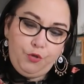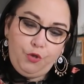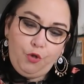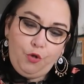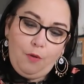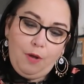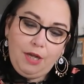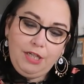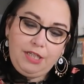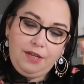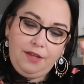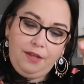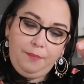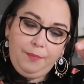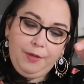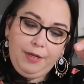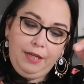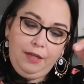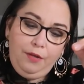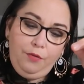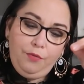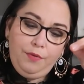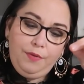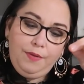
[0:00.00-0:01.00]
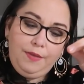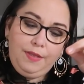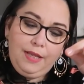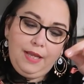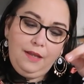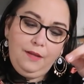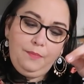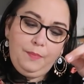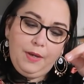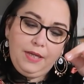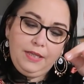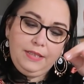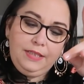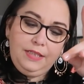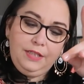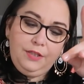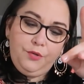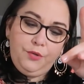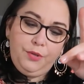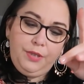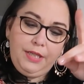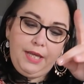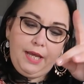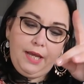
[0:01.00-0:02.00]
Je crois que j'avais pris une taille
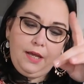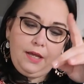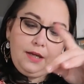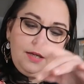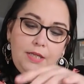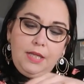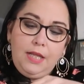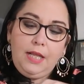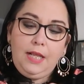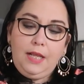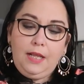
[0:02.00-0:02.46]
particulière.